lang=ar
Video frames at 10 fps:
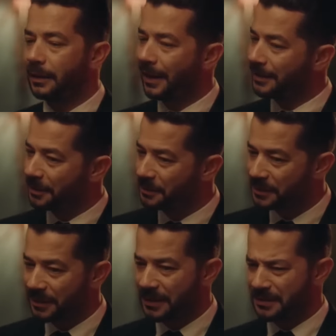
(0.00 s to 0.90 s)
قعدت يا
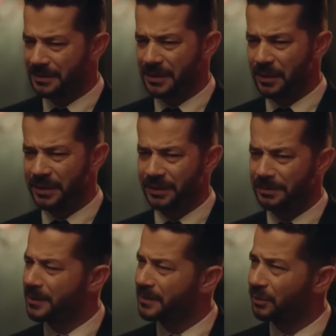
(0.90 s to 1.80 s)
مستر جاسر ثواني
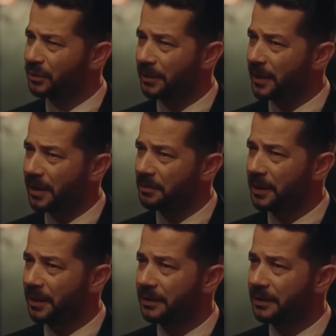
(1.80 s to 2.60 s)
بس كنت برحب بيها